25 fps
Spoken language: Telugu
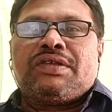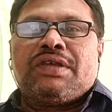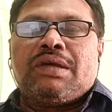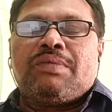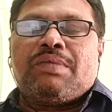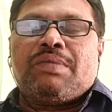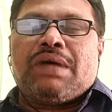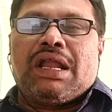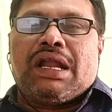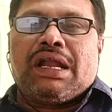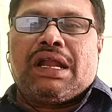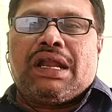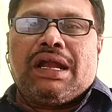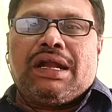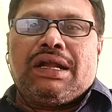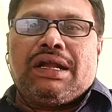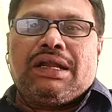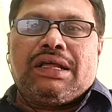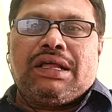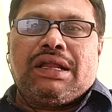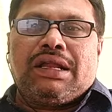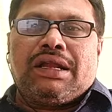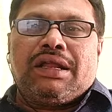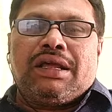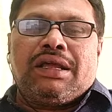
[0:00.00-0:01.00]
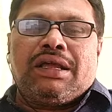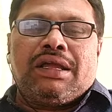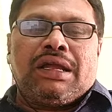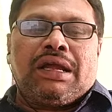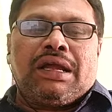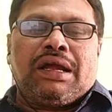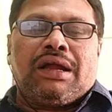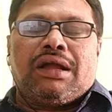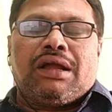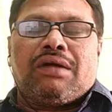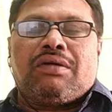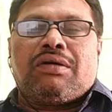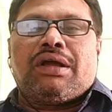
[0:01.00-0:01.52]
సేమ్ అలాంటివి
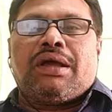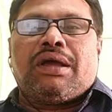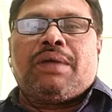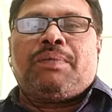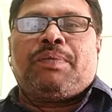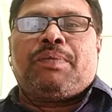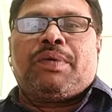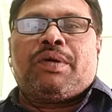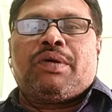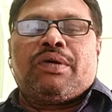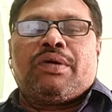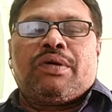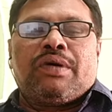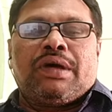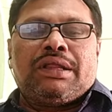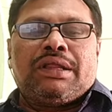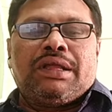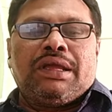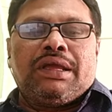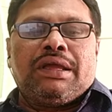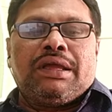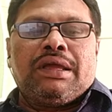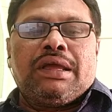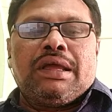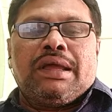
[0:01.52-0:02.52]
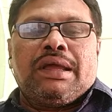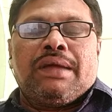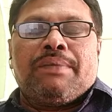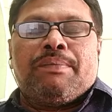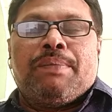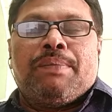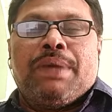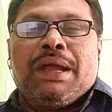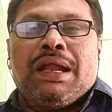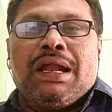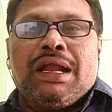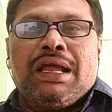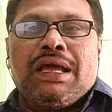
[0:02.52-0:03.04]
ఇక్కడ కూడా ఇప్పుడు అది
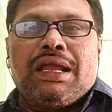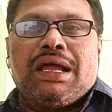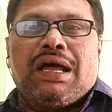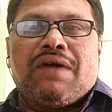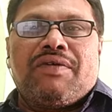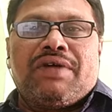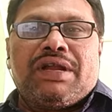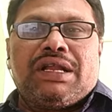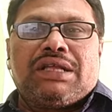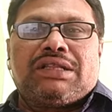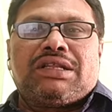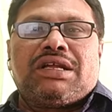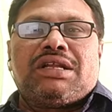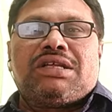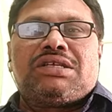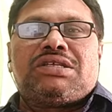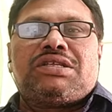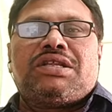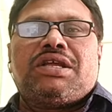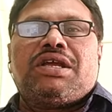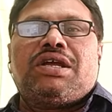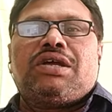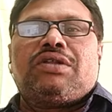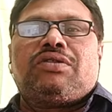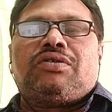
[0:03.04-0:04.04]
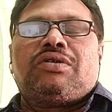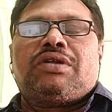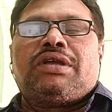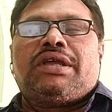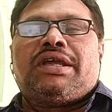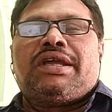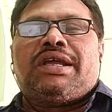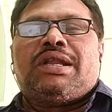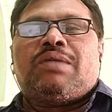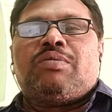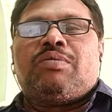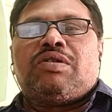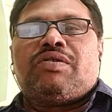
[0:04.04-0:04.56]
ఢిల్లీ రావన్న తన
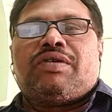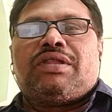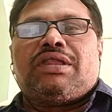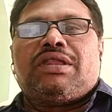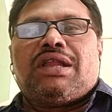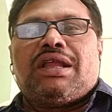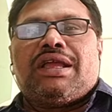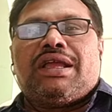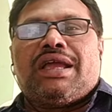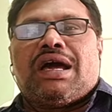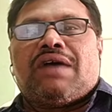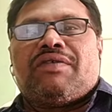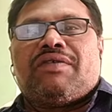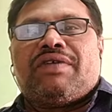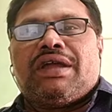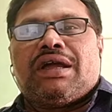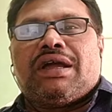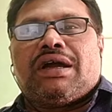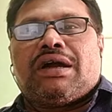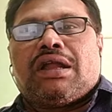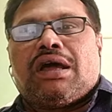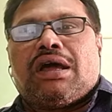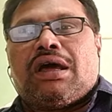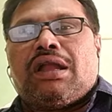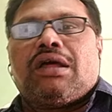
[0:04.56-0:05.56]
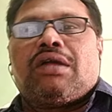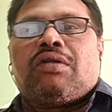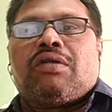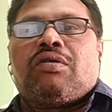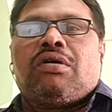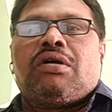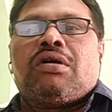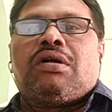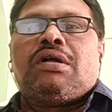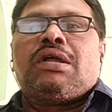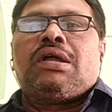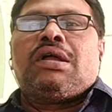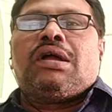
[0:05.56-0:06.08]
స్నేహితుడికి ఎనిమిది వందల యాభై ఎకరాల
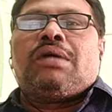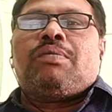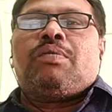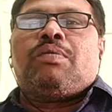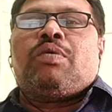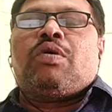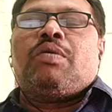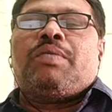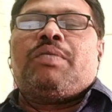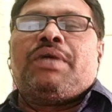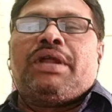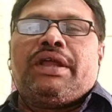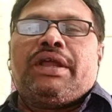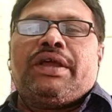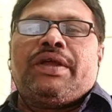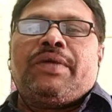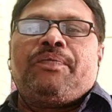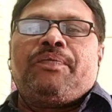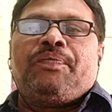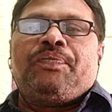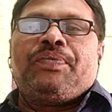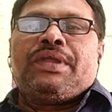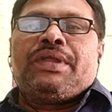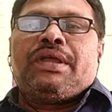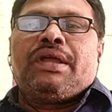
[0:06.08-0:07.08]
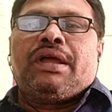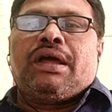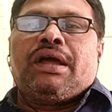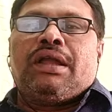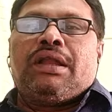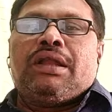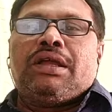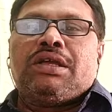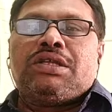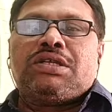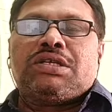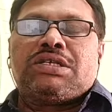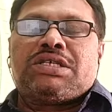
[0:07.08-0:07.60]
భూమిని
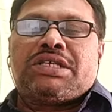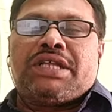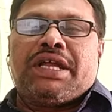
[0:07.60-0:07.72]
లీజు